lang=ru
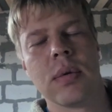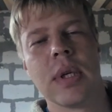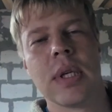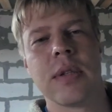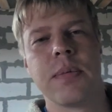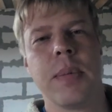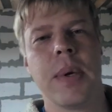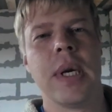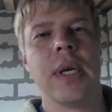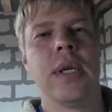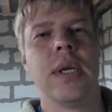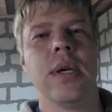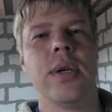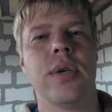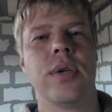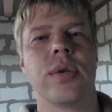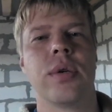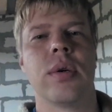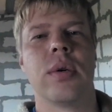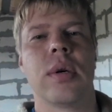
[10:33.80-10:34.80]
У нас впереди
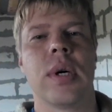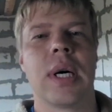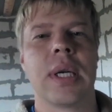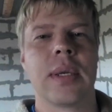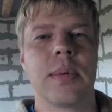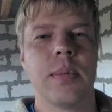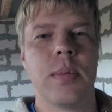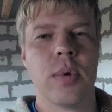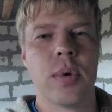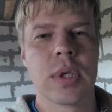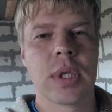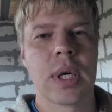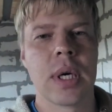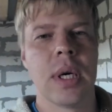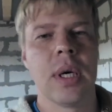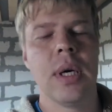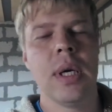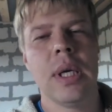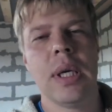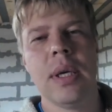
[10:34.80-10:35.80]
еще
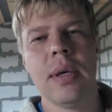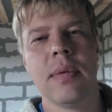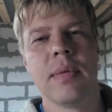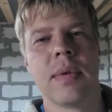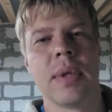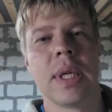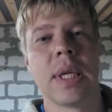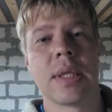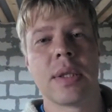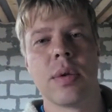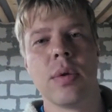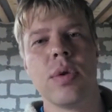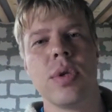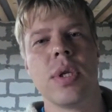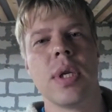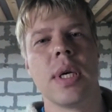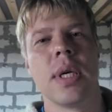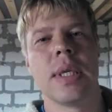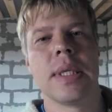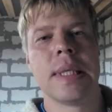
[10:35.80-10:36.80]
отмозка и
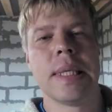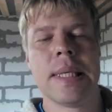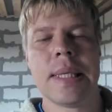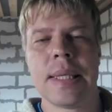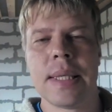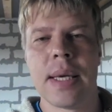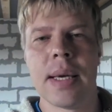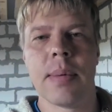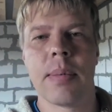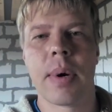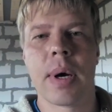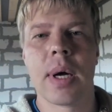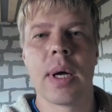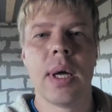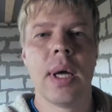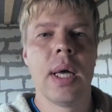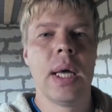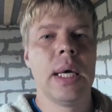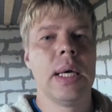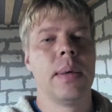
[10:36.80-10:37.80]
водосточная система.
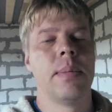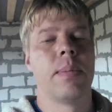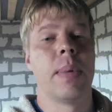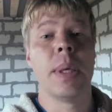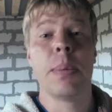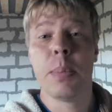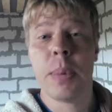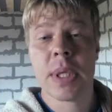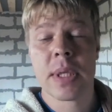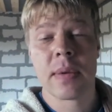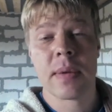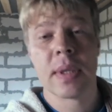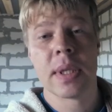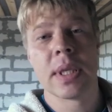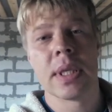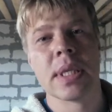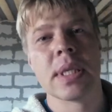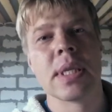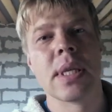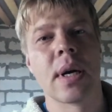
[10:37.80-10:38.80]

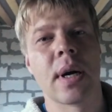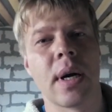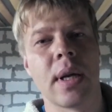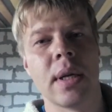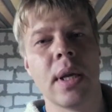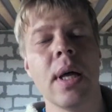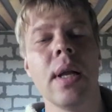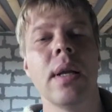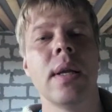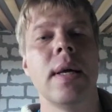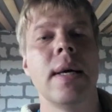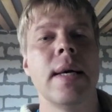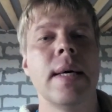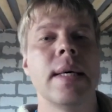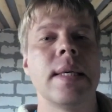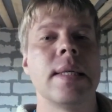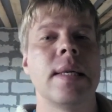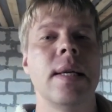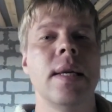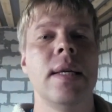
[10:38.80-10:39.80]
Подписывайтесь на канал,
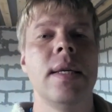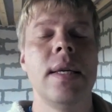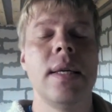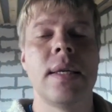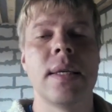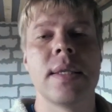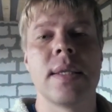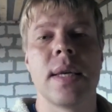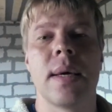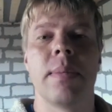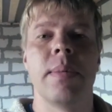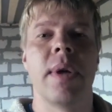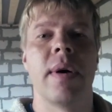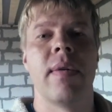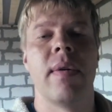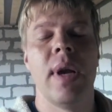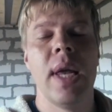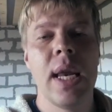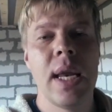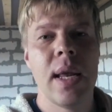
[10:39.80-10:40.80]
следите за
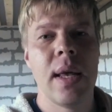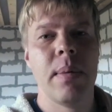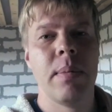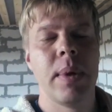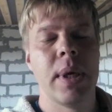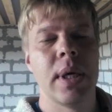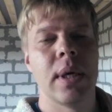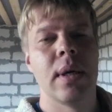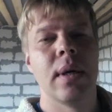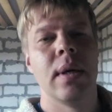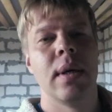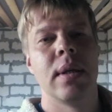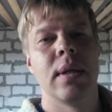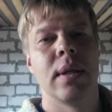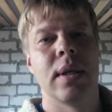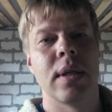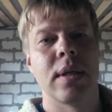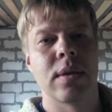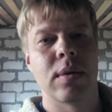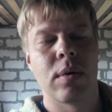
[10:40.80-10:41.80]
обновлениями.
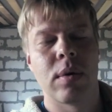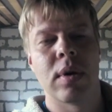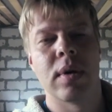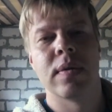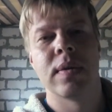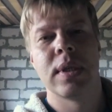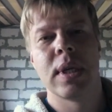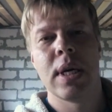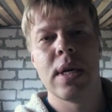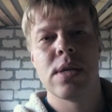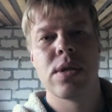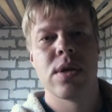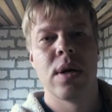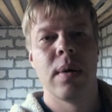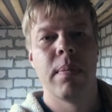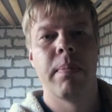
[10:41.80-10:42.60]
До скорых встреч.